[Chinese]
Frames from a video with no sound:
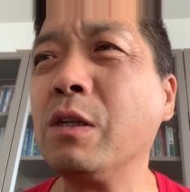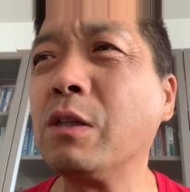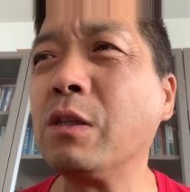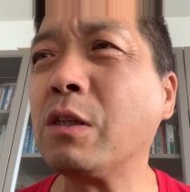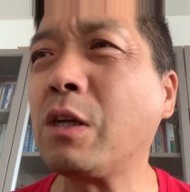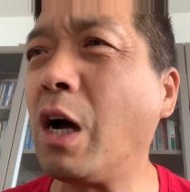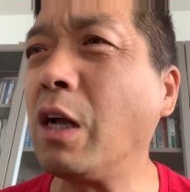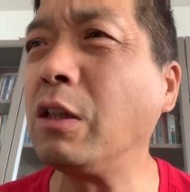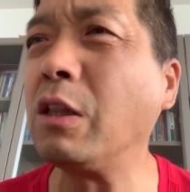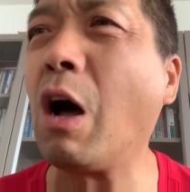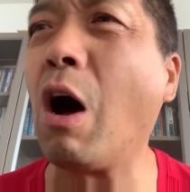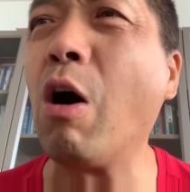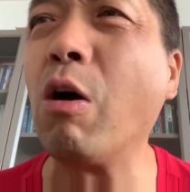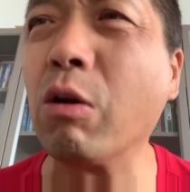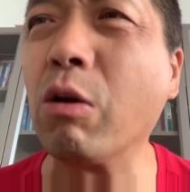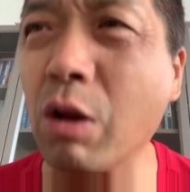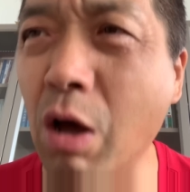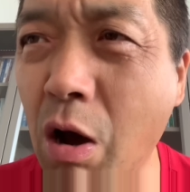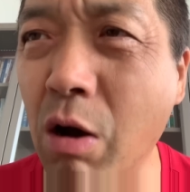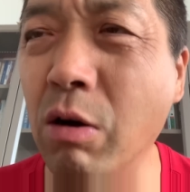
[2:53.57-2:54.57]
她姥
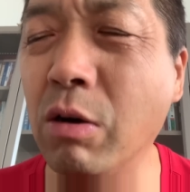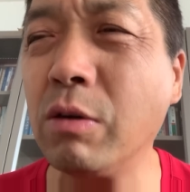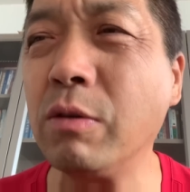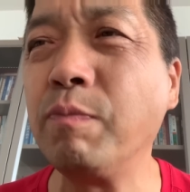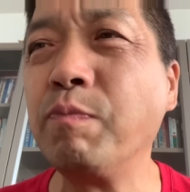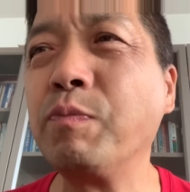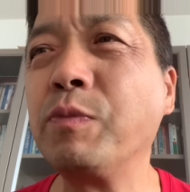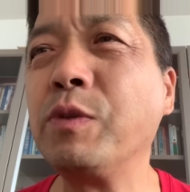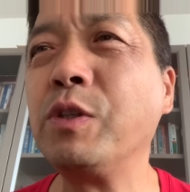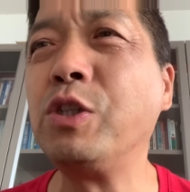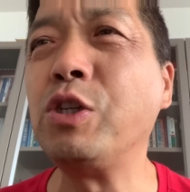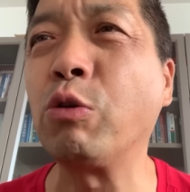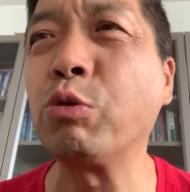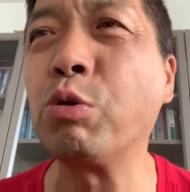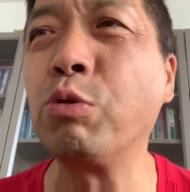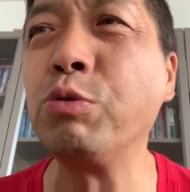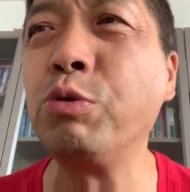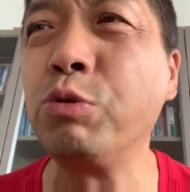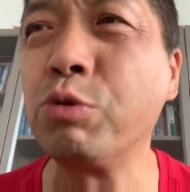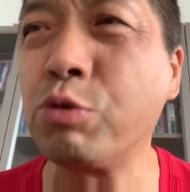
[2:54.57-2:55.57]
姥，交
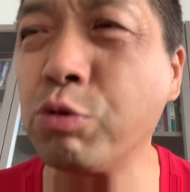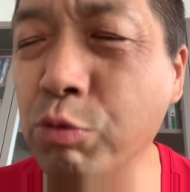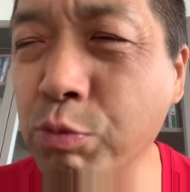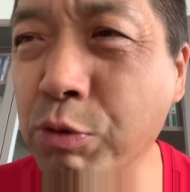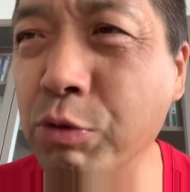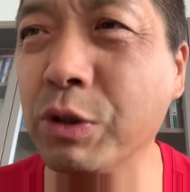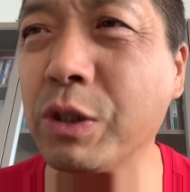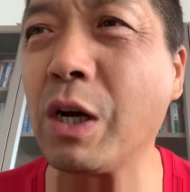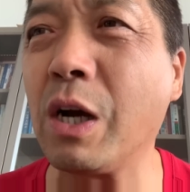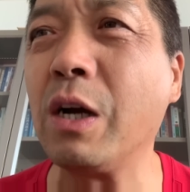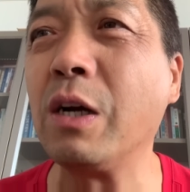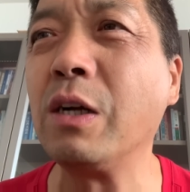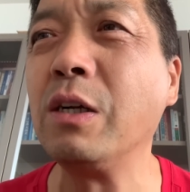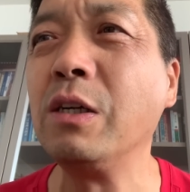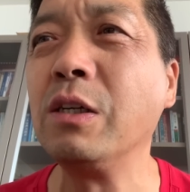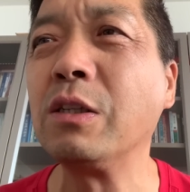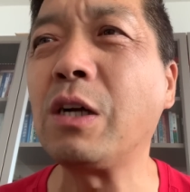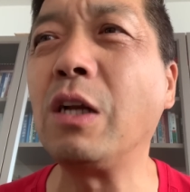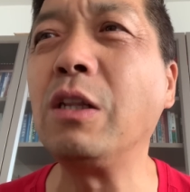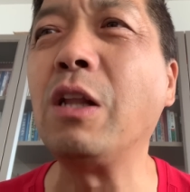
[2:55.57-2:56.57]
通运输部的，
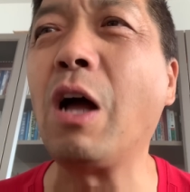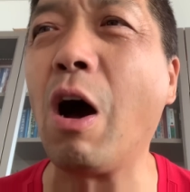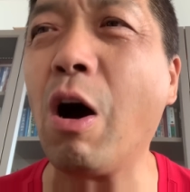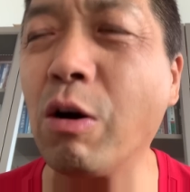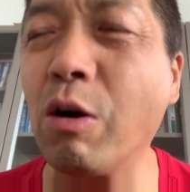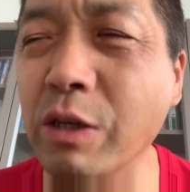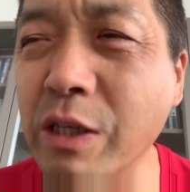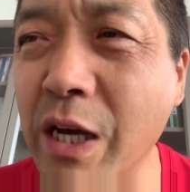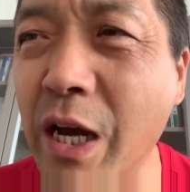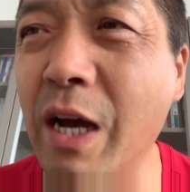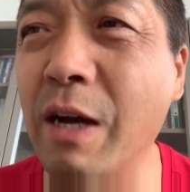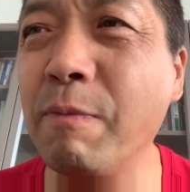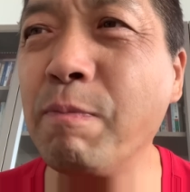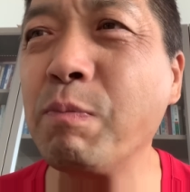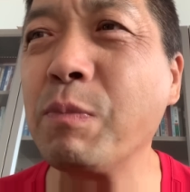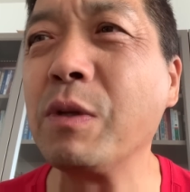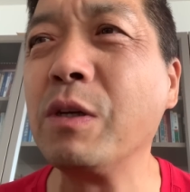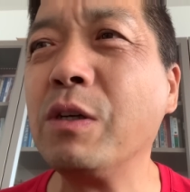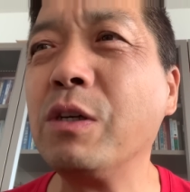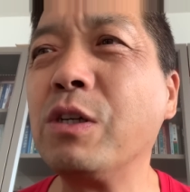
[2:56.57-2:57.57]
她姥爷
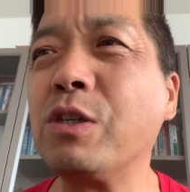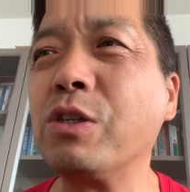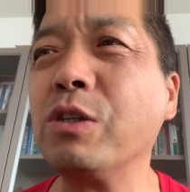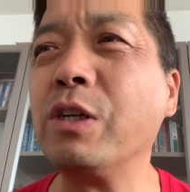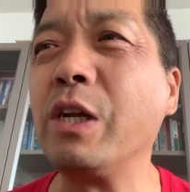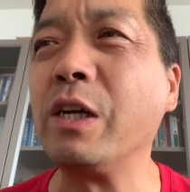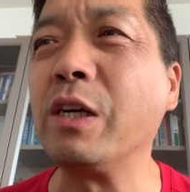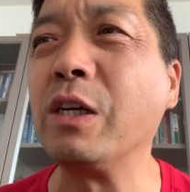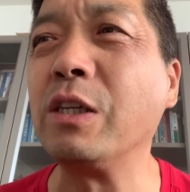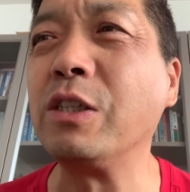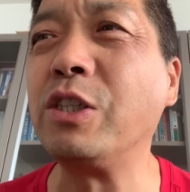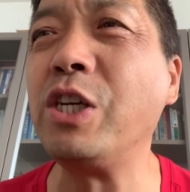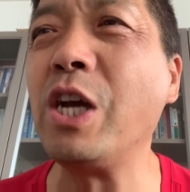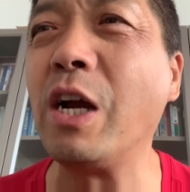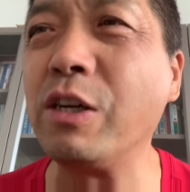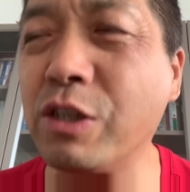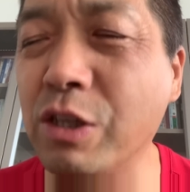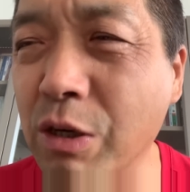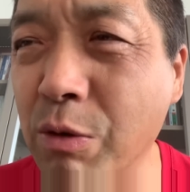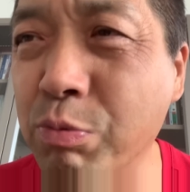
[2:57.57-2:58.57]
是那个
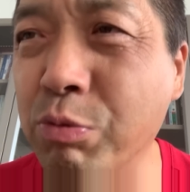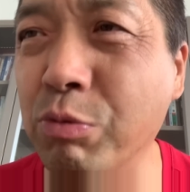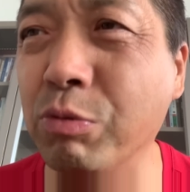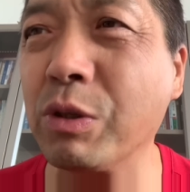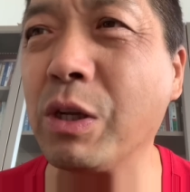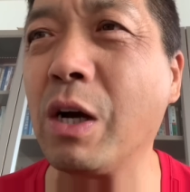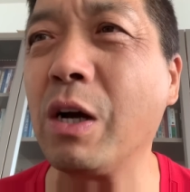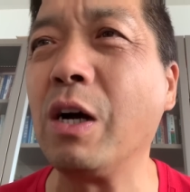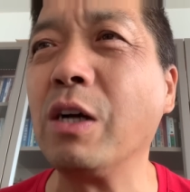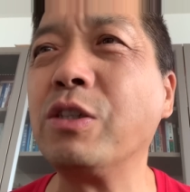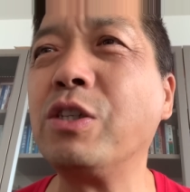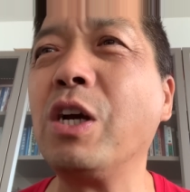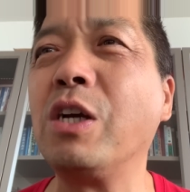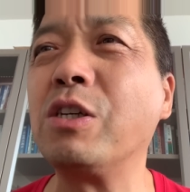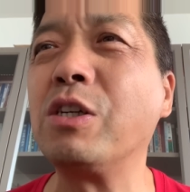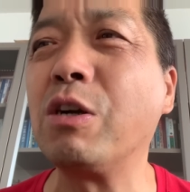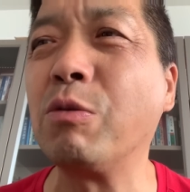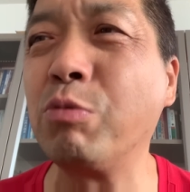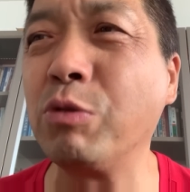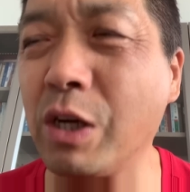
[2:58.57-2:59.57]
建设部的啊，建
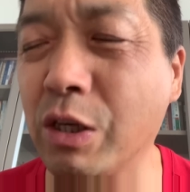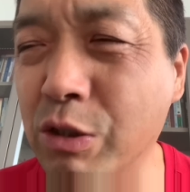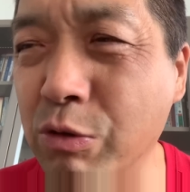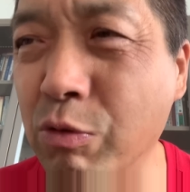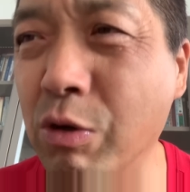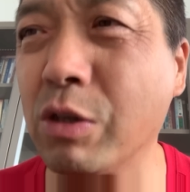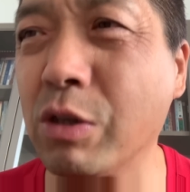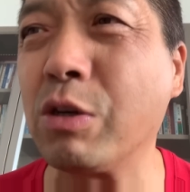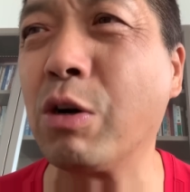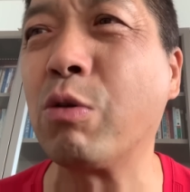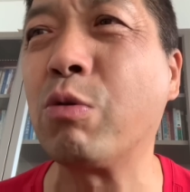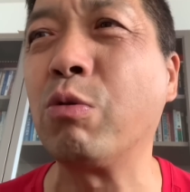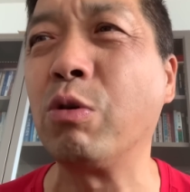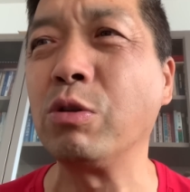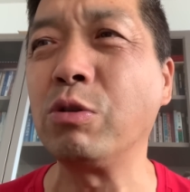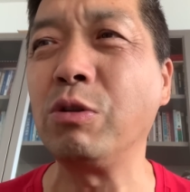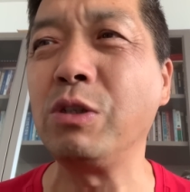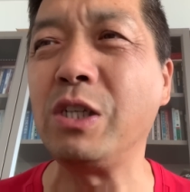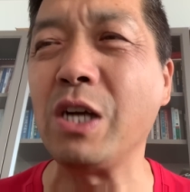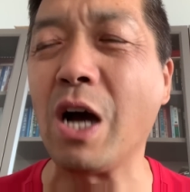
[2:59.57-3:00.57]
设部也是我客户，
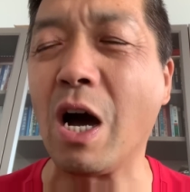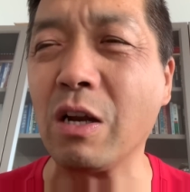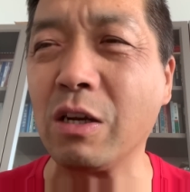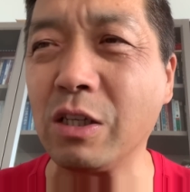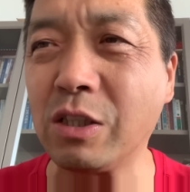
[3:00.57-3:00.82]
就养了